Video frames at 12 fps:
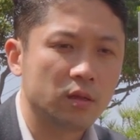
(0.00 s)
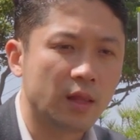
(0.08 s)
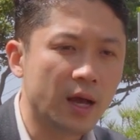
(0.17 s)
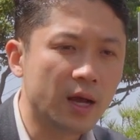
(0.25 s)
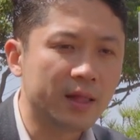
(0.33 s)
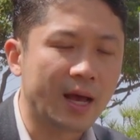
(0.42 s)

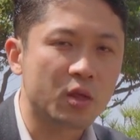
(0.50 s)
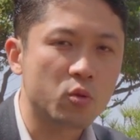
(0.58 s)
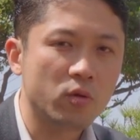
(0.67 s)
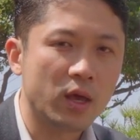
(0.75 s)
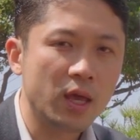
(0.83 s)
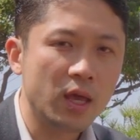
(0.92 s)
내가
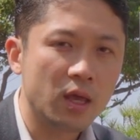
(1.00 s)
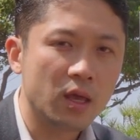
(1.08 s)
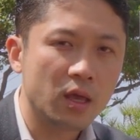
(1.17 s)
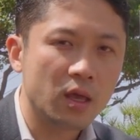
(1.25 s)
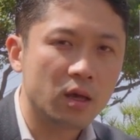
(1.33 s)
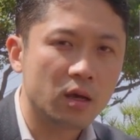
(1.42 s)
나중에
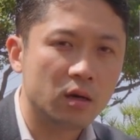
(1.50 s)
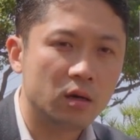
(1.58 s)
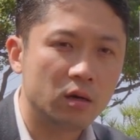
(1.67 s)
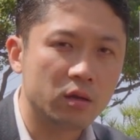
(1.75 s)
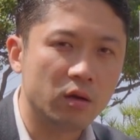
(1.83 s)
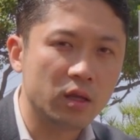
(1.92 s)

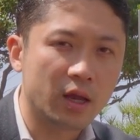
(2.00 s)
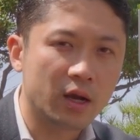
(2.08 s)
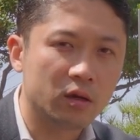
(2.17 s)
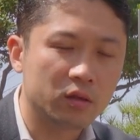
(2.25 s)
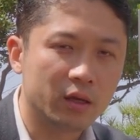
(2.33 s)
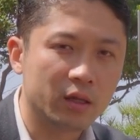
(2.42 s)
어,
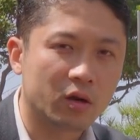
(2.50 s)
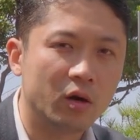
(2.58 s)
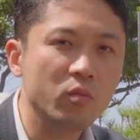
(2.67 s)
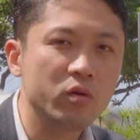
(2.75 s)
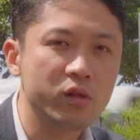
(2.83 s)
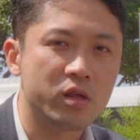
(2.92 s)
여기다가 어떠한
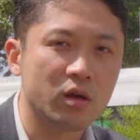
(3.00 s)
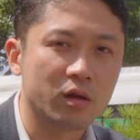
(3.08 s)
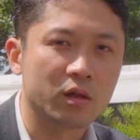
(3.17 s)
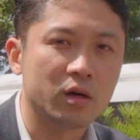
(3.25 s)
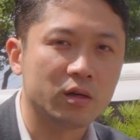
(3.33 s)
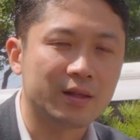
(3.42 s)
건물을
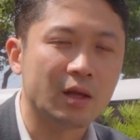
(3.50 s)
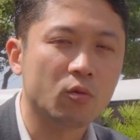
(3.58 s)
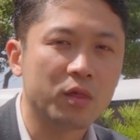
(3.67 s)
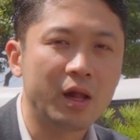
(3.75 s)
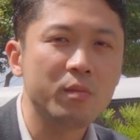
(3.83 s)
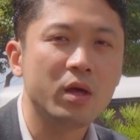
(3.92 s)
지어서
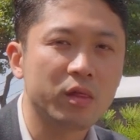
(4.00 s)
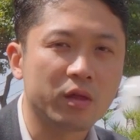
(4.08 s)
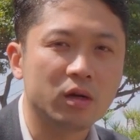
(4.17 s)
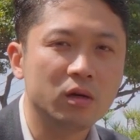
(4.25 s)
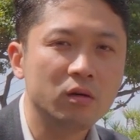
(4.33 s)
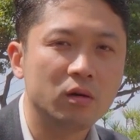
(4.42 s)
나도 살면서
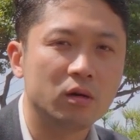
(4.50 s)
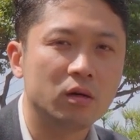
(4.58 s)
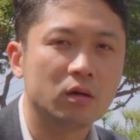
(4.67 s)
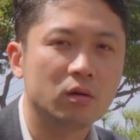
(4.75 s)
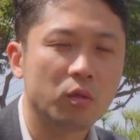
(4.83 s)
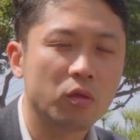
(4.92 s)

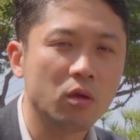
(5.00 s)
어,